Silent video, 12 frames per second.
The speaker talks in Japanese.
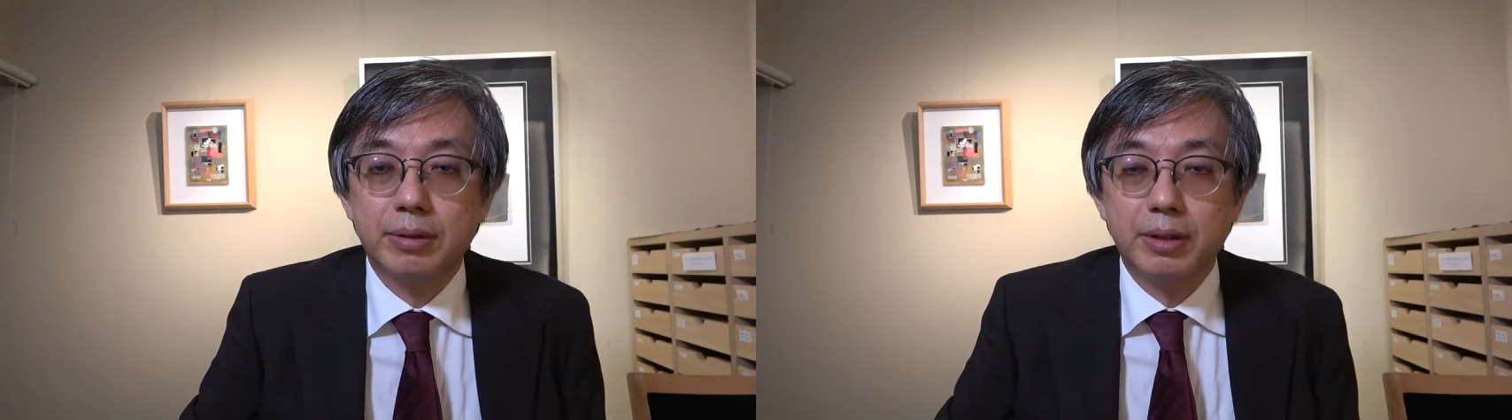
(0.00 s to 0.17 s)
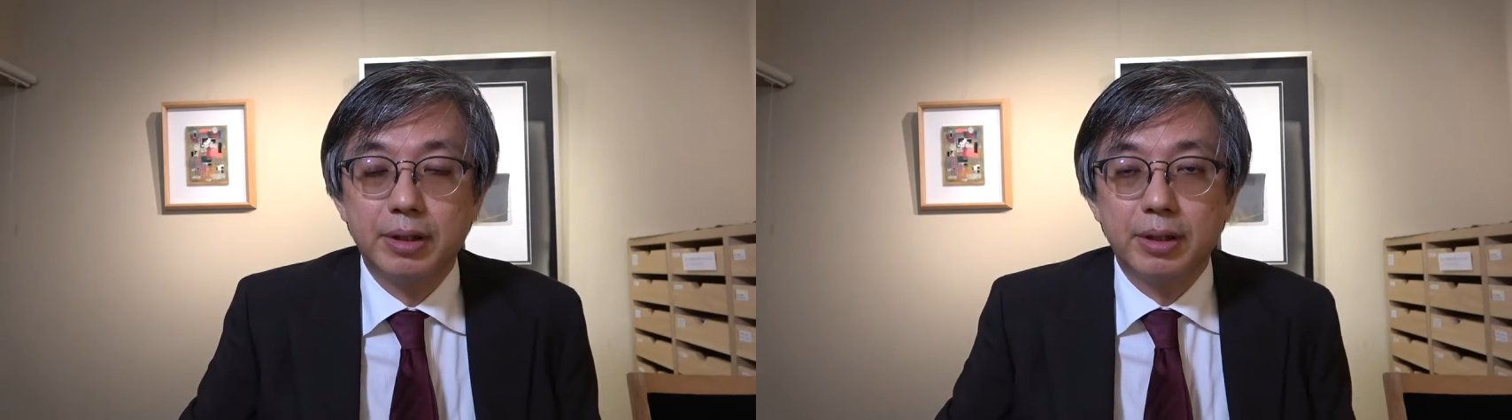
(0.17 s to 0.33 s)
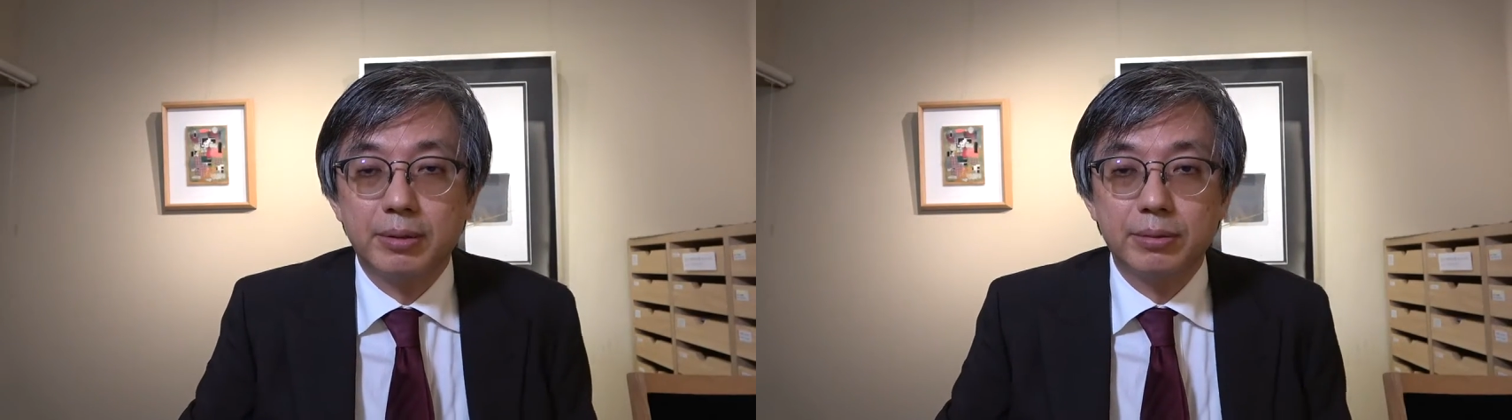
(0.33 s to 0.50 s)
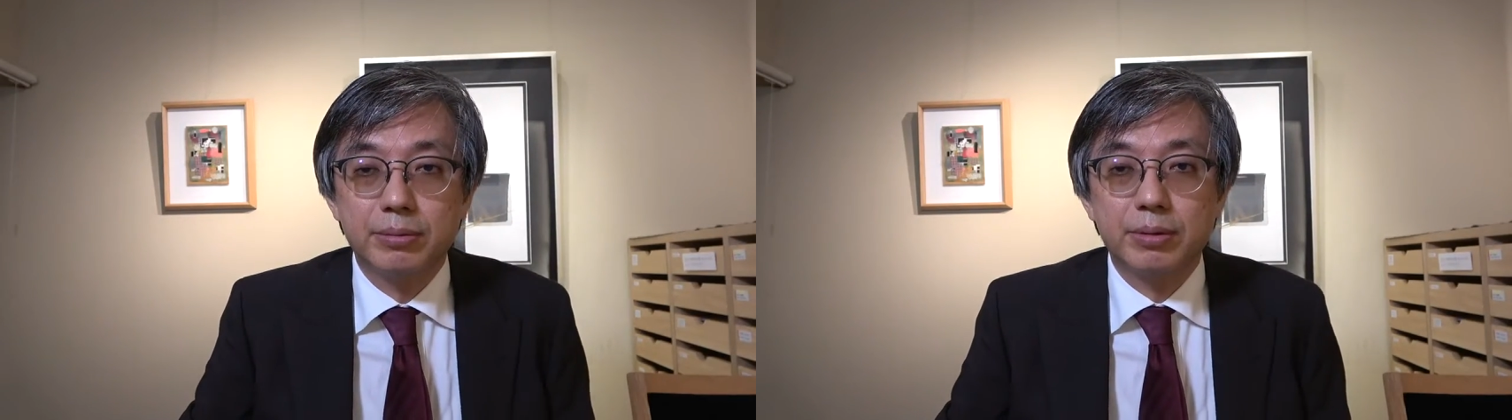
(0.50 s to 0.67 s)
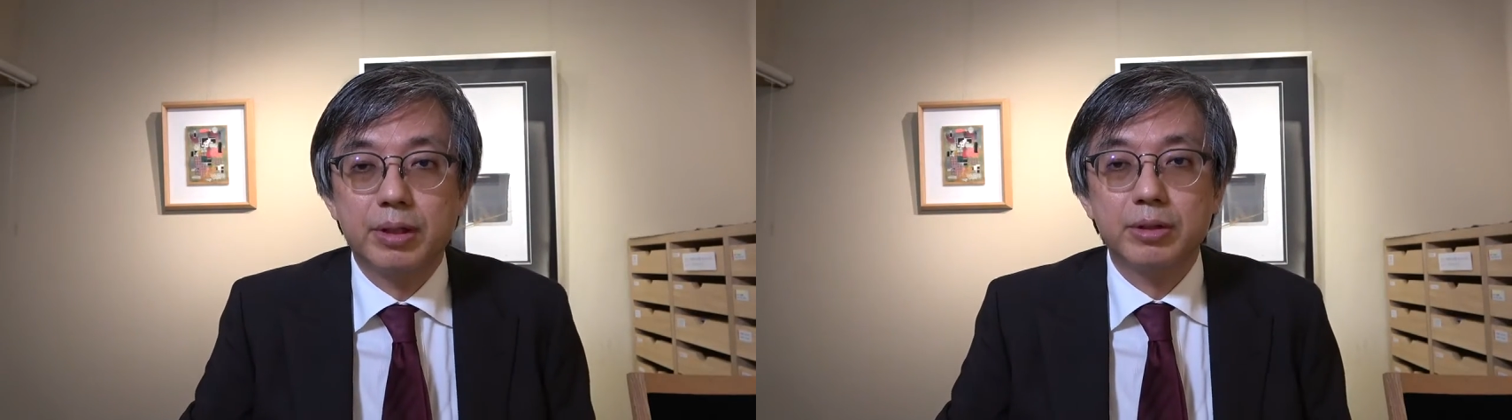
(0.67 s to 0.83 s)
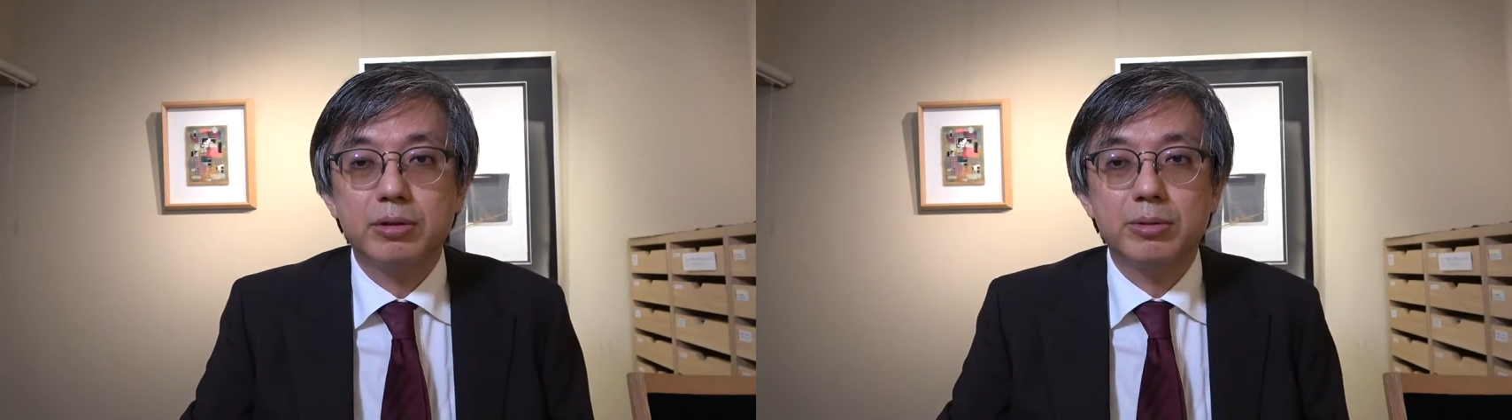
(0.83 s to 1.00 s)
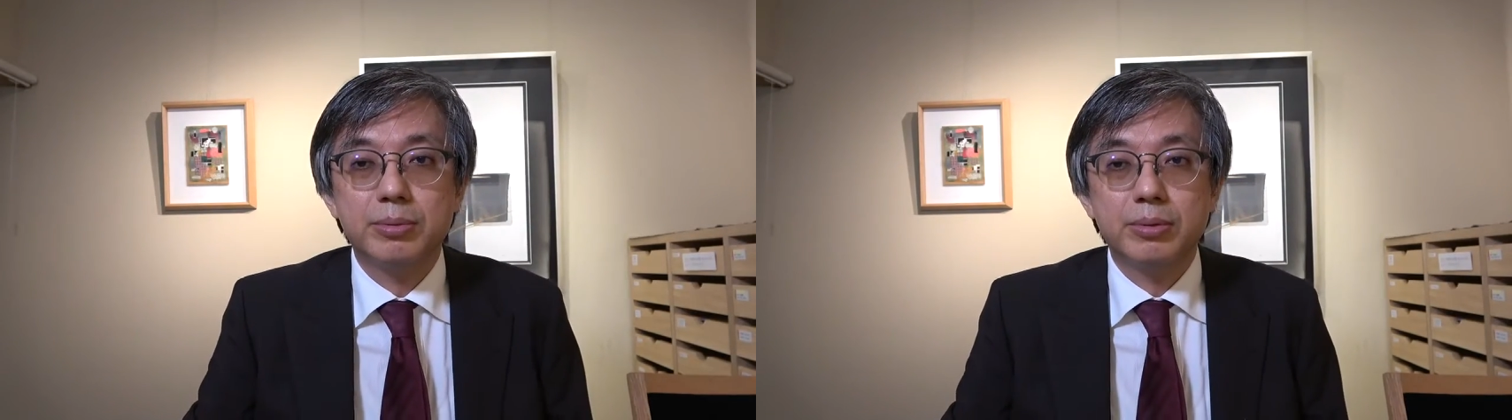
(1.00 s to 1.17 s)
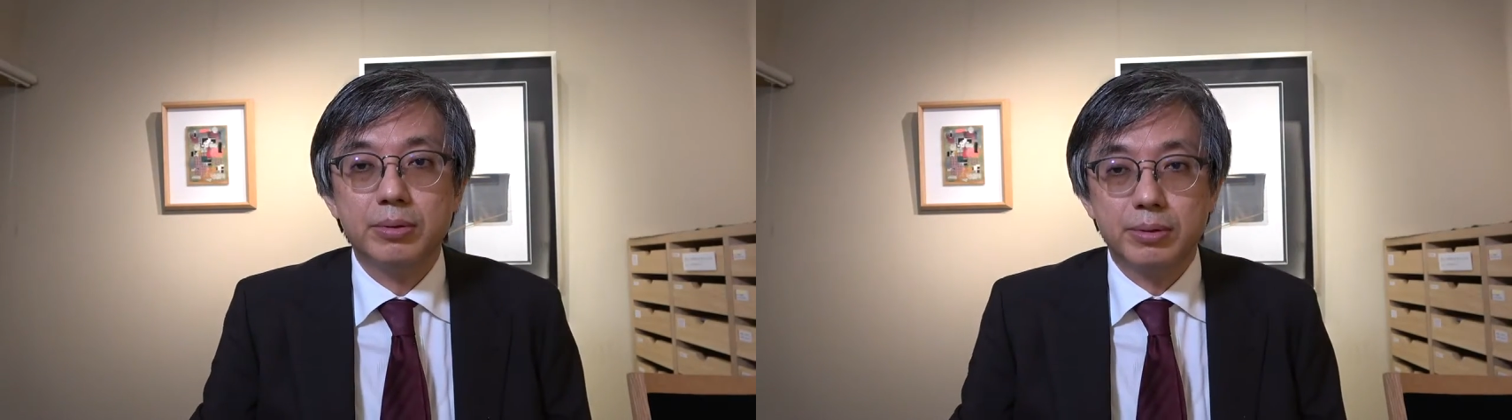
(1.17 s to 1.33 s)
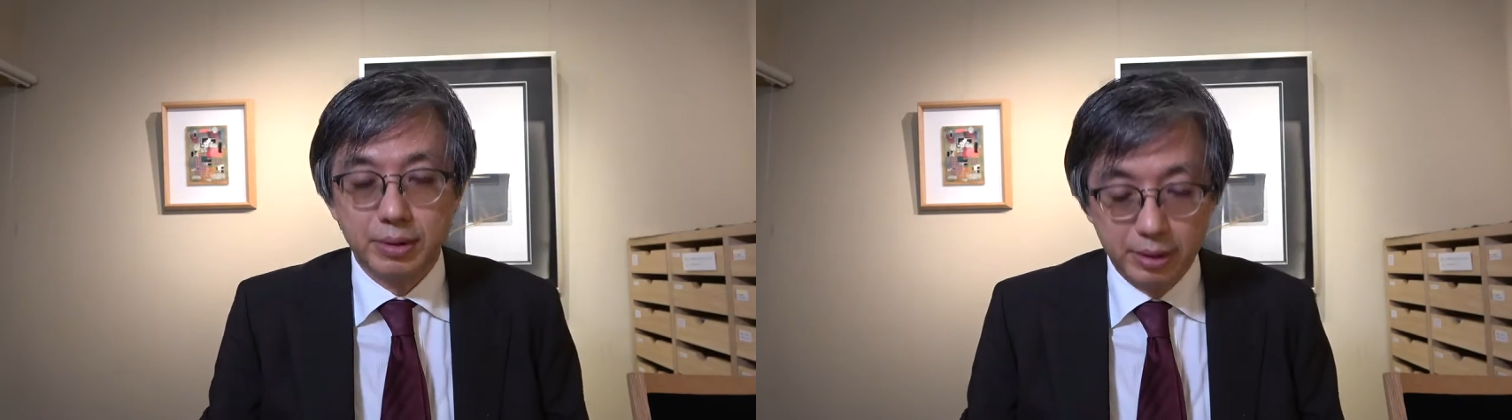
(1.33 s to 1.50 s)
絵画骨董買取
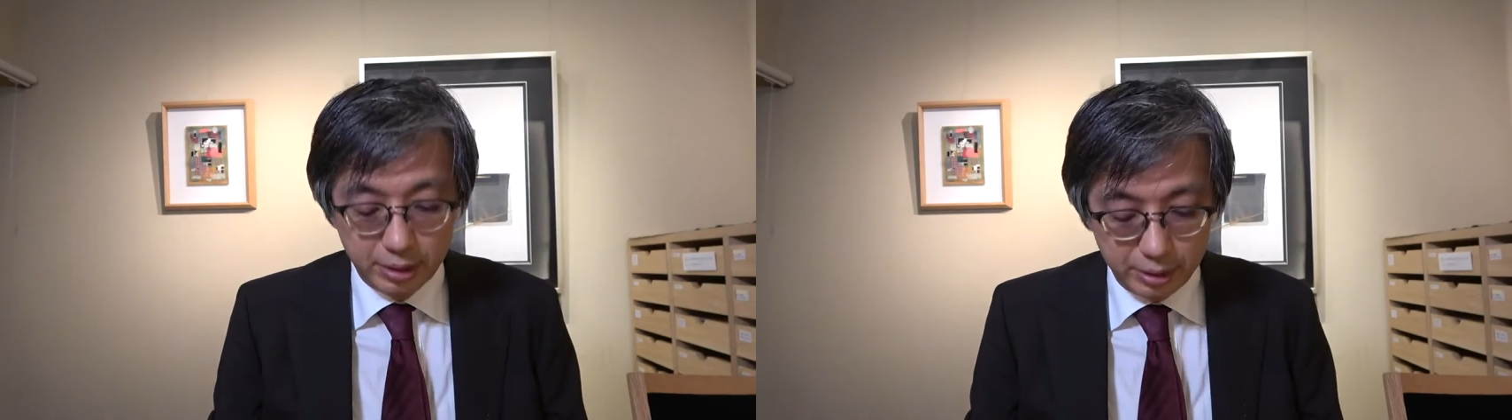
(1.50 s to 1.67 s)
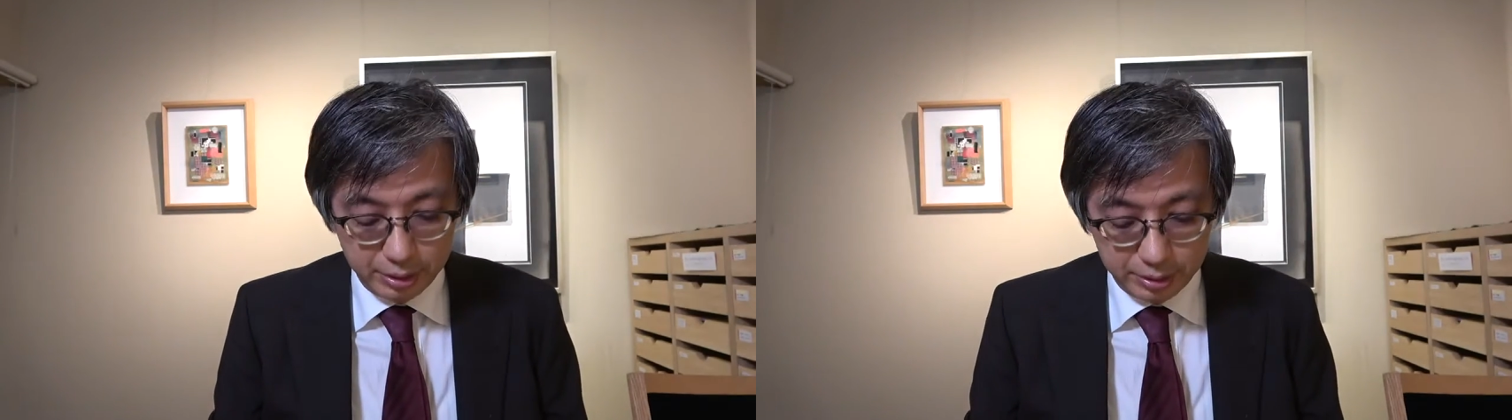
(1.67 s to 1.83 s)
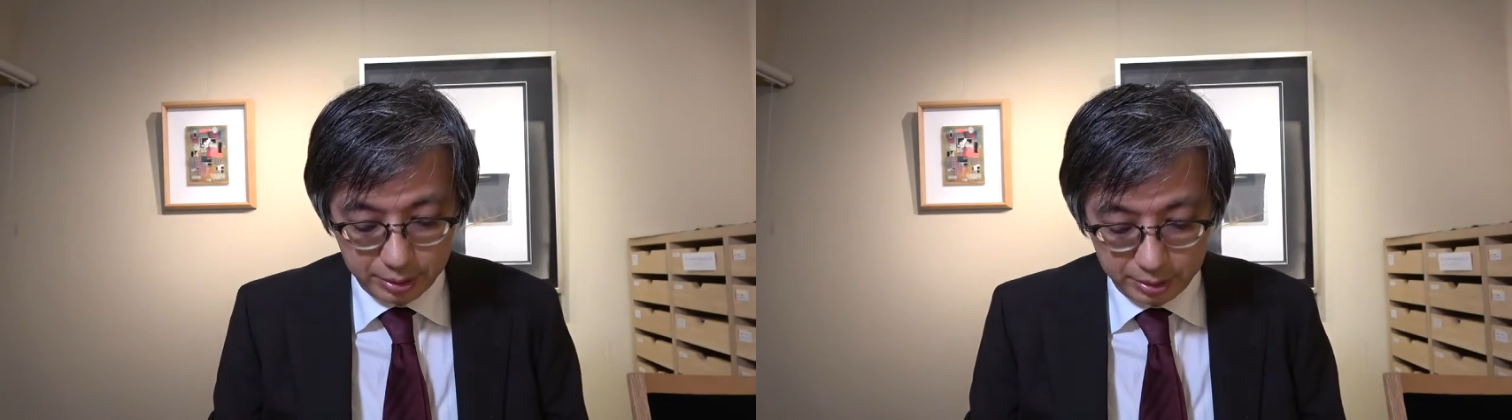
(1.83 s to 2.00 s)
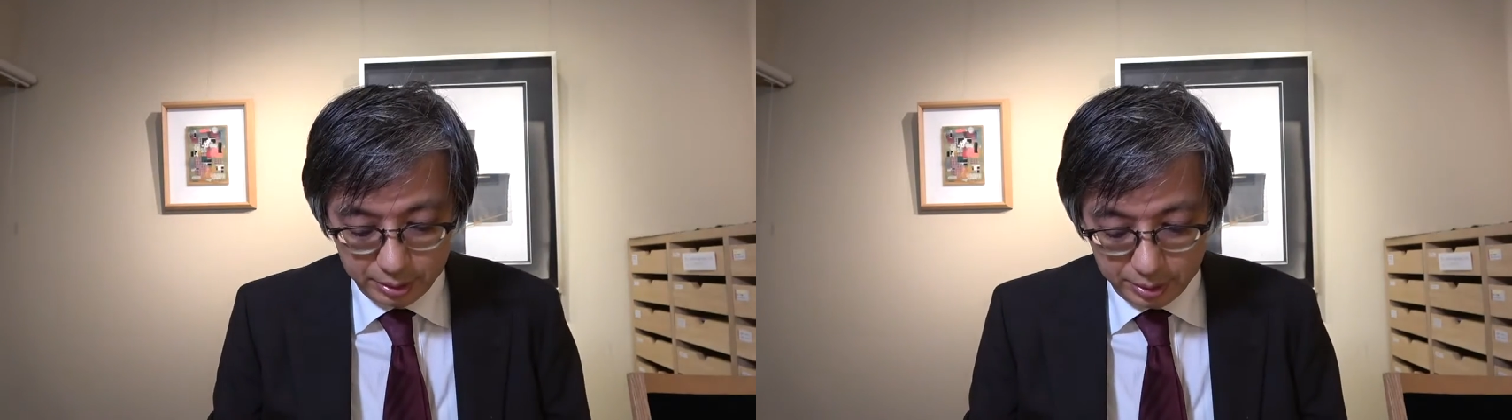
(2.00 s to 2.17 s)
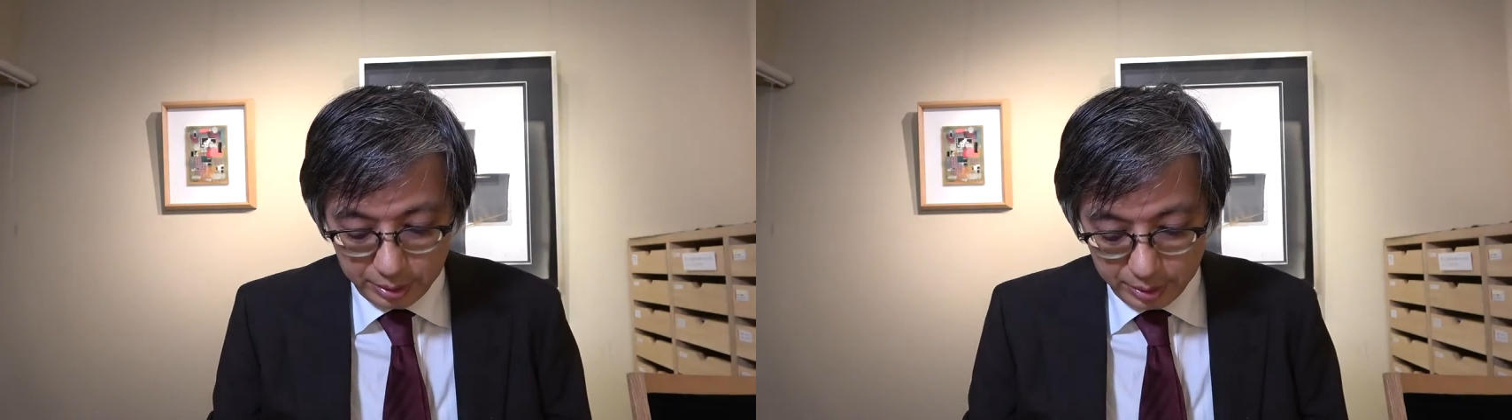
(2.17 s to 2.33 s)
プロの田中です